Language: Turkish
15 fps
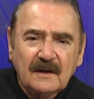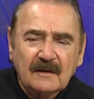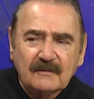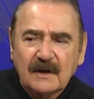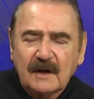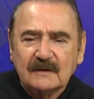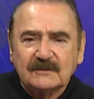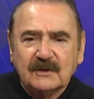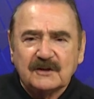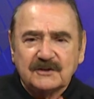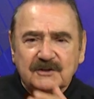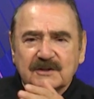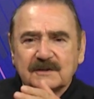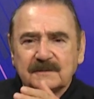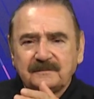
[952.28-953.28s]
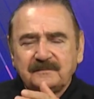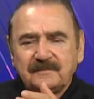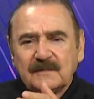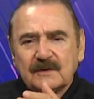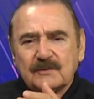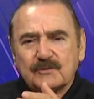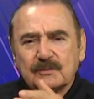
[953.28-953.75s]
Veya Tarış,
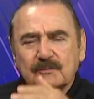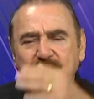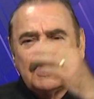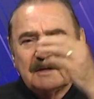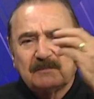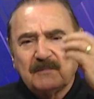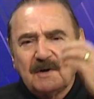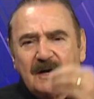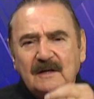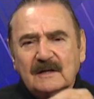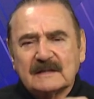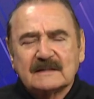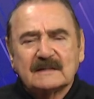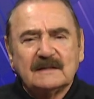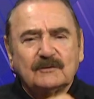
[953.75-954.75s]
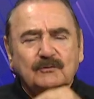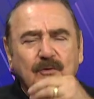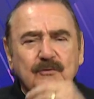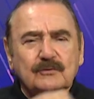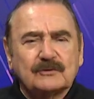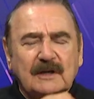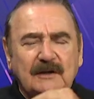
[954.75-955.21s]
Cumhuriyet Mahallesi'ni
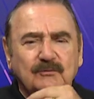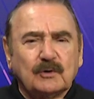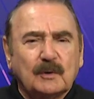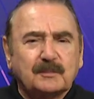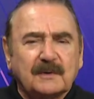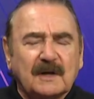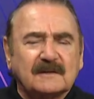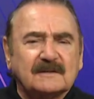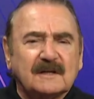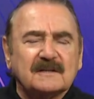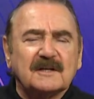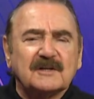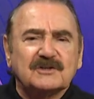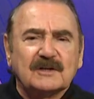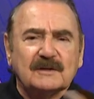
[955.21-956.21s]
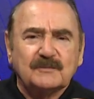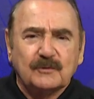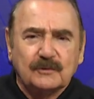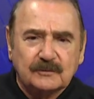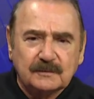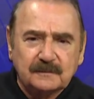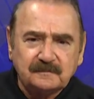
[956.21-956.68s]
tozdan, topraktan
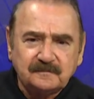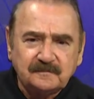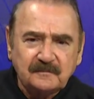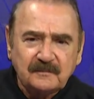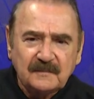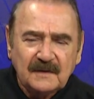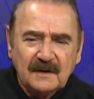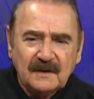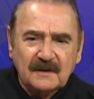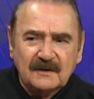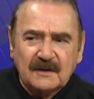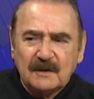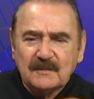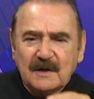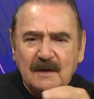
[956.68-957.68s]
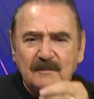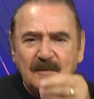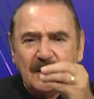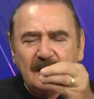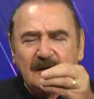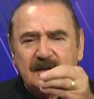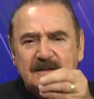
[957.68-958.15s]
geçilmiyordu. Kemer
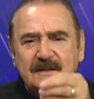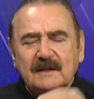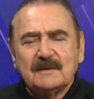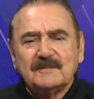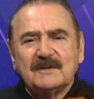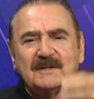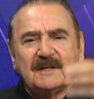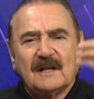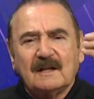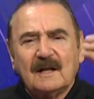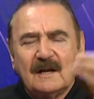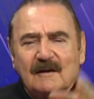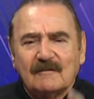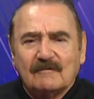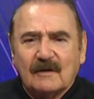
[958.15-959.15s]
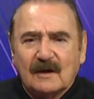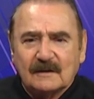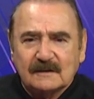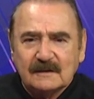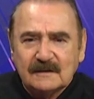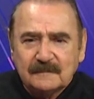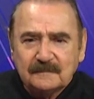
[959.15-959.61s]
Mahallesi'nde bir genel ev
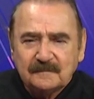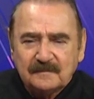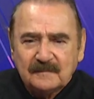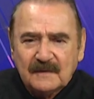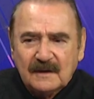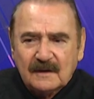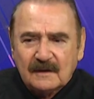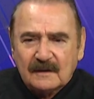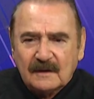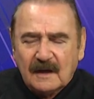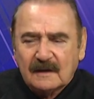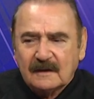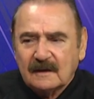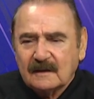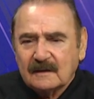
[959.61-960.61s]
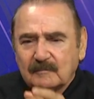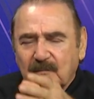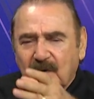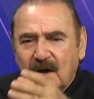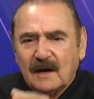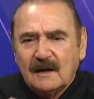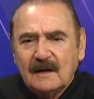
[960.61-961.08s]
vardı. Yani
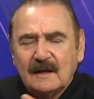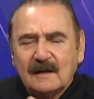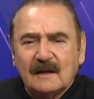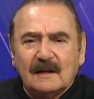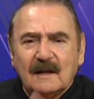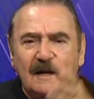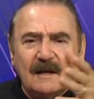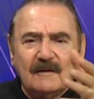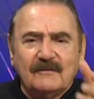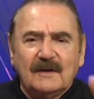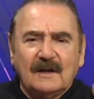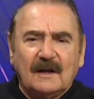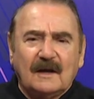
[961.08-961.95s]
mahalle genel ev ile